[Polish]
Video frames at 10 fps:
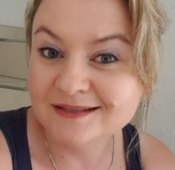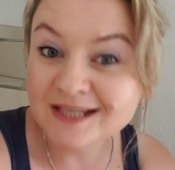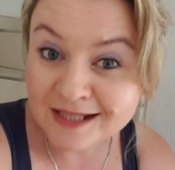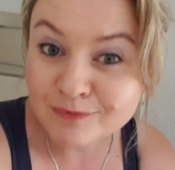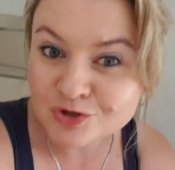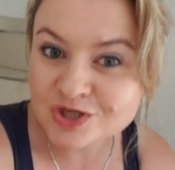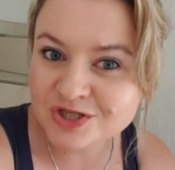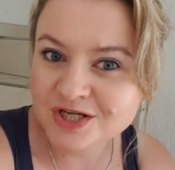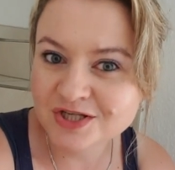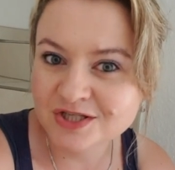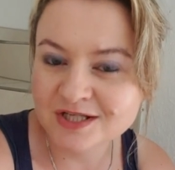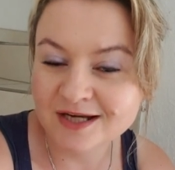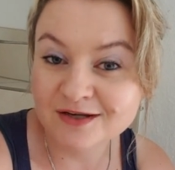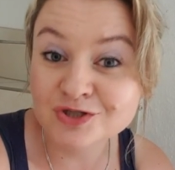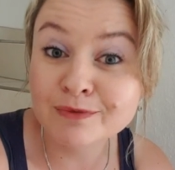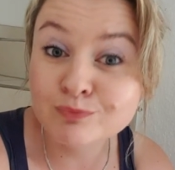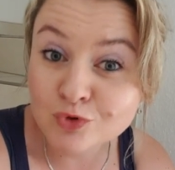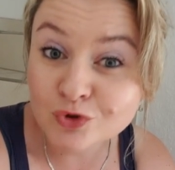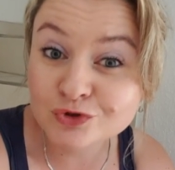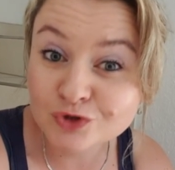Tyle masz szczęścia, że
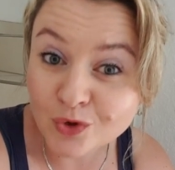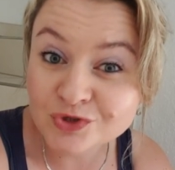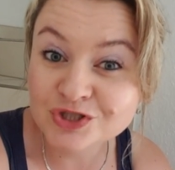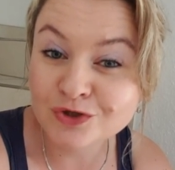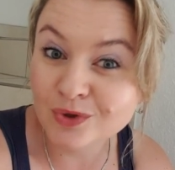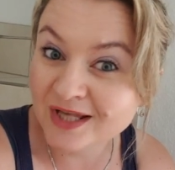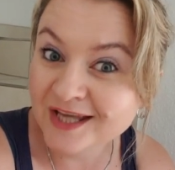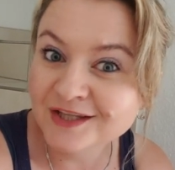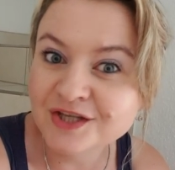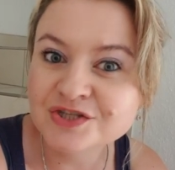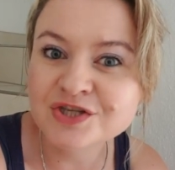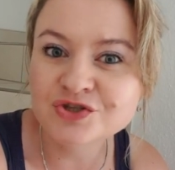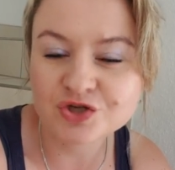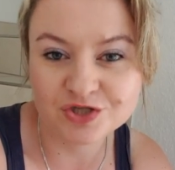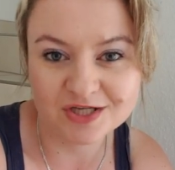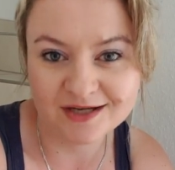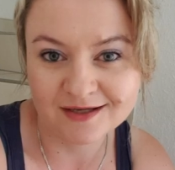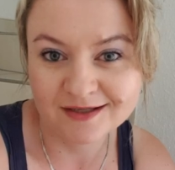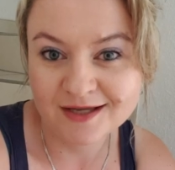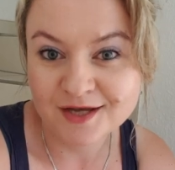Bóg dał ci kolejny dzień życia,
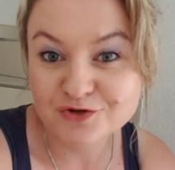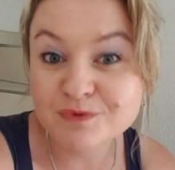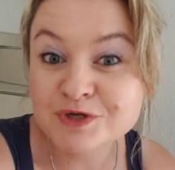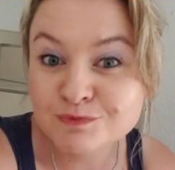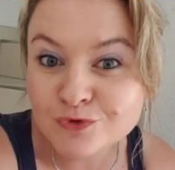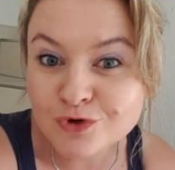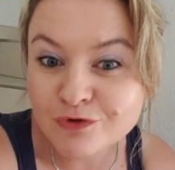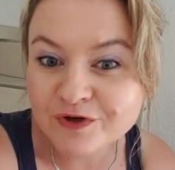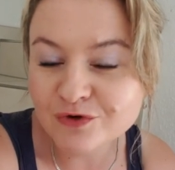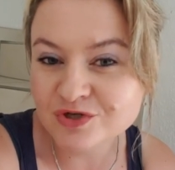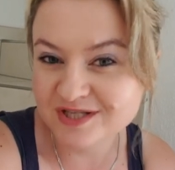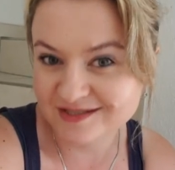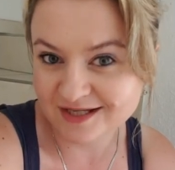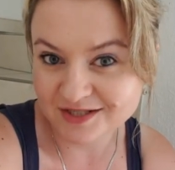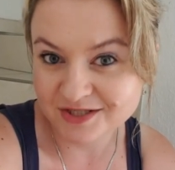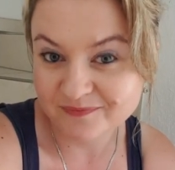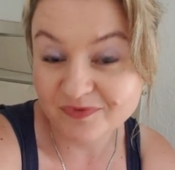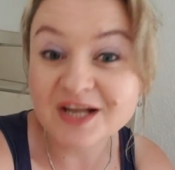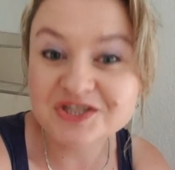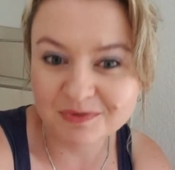żebyś mógł go wykorzystać,
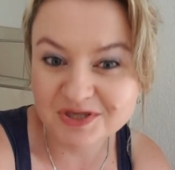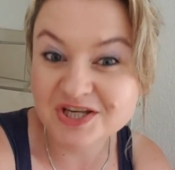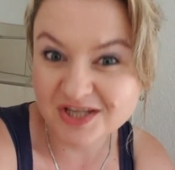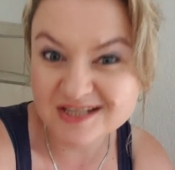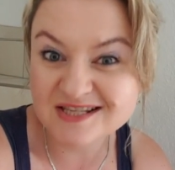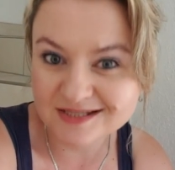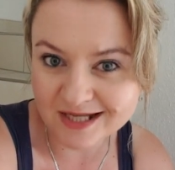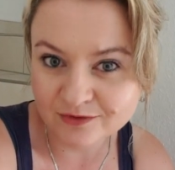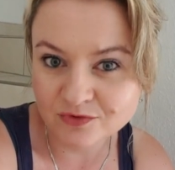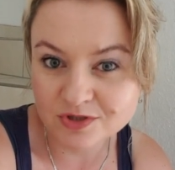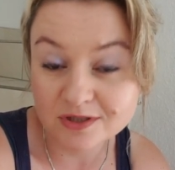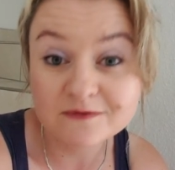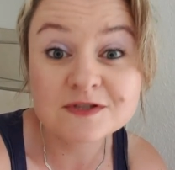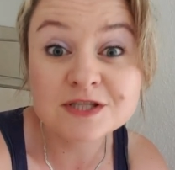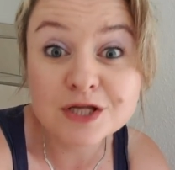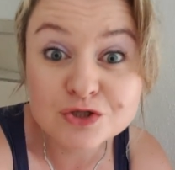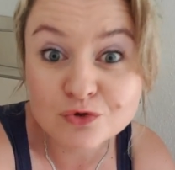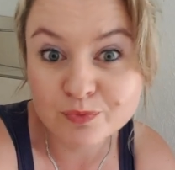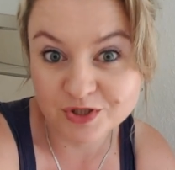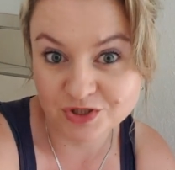a ciebie się nie chce stanąć?
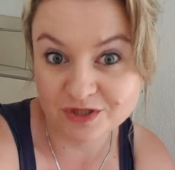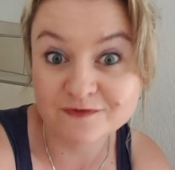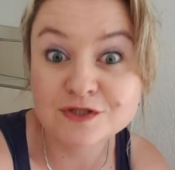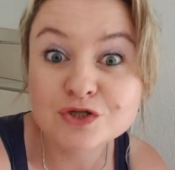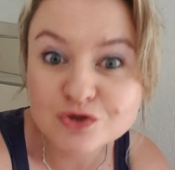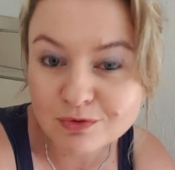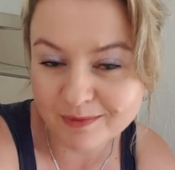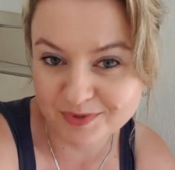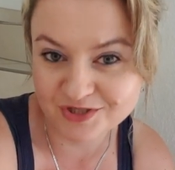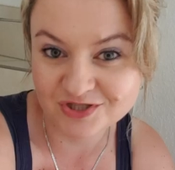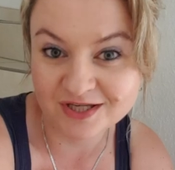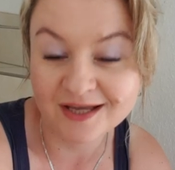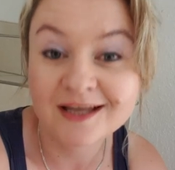Wstydziłbyś się, wstydziłabyś się.